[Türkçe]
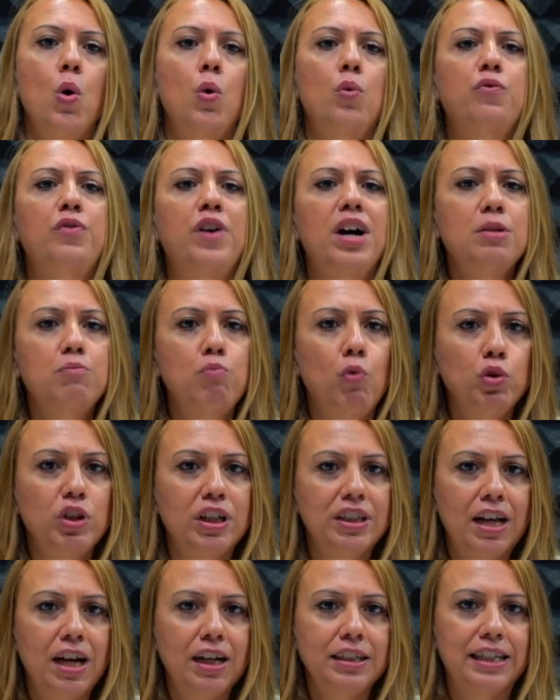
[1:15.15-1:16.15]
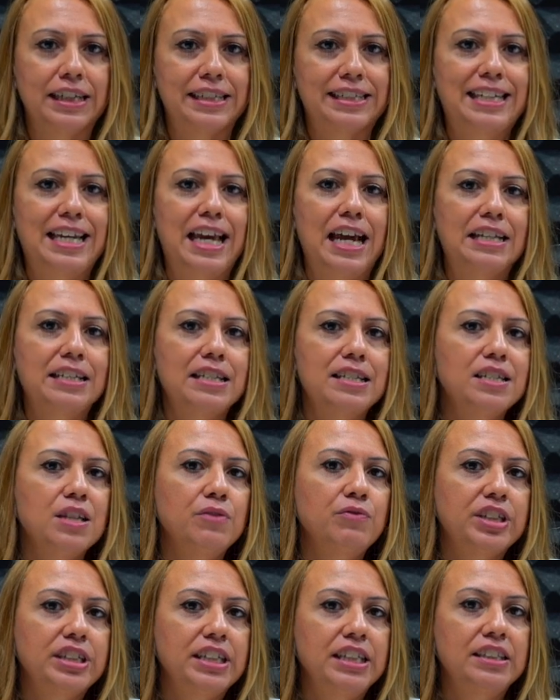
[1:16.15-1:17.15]
Ufak molalarla
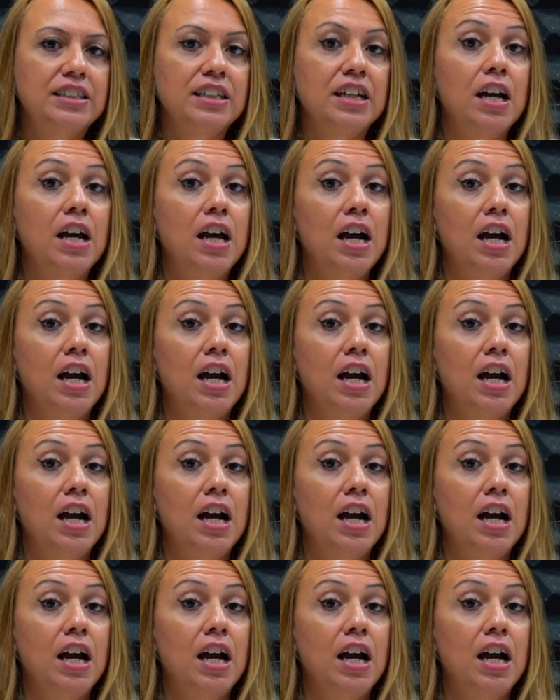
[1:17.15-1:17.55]
kendinize vakit